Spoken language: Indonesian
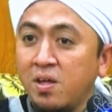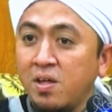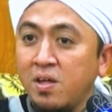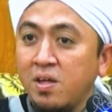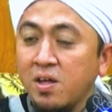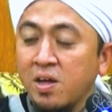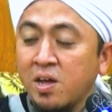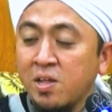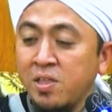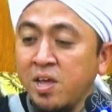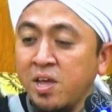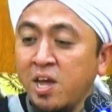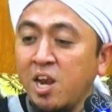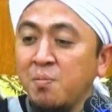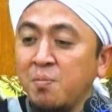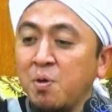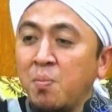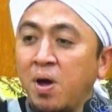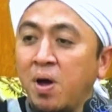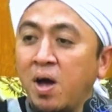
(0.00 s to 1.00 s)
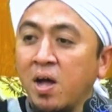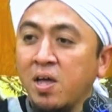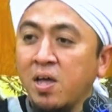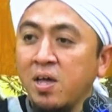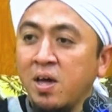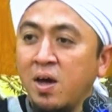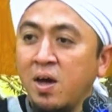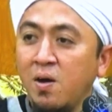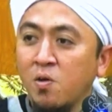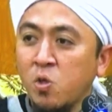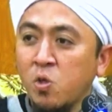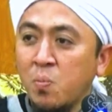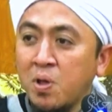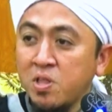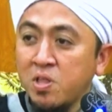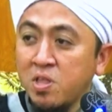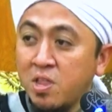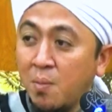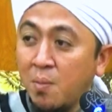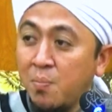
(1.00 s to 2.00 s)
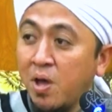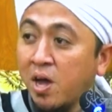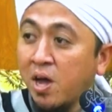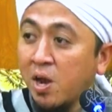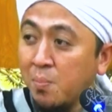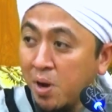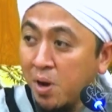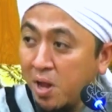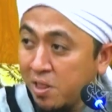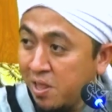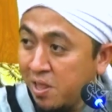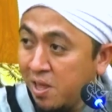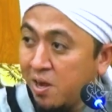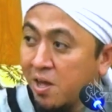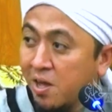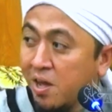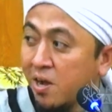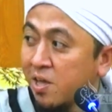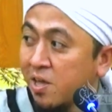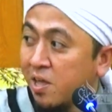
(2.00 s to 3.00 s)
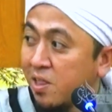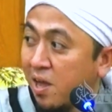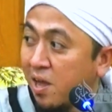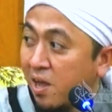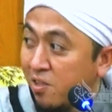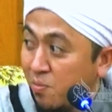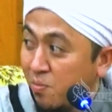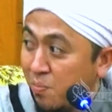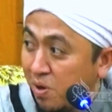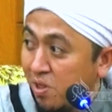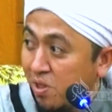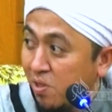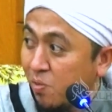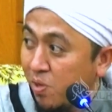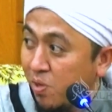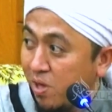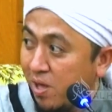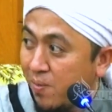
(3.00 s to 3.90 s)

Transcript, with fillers: Ketika Nabi bahagia, otomatis Nabi akan perhatian dengan kita kan seperti itu ya.